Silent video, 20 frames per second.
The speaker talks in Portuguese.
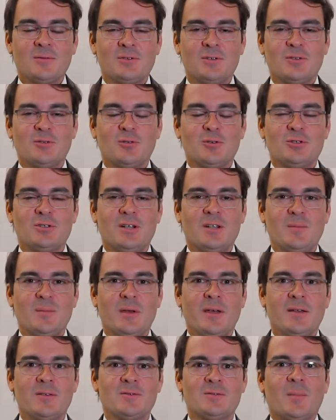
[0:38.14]
o setor de
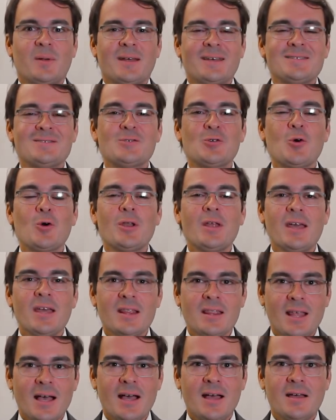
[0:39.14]
alimentos para se
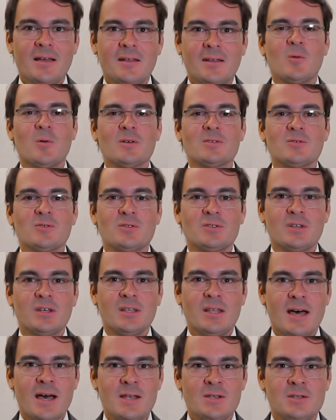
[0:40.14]
conectar com a
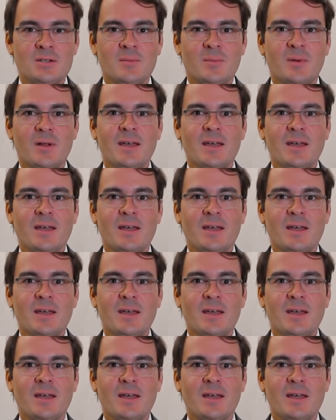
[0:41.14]
sociedade,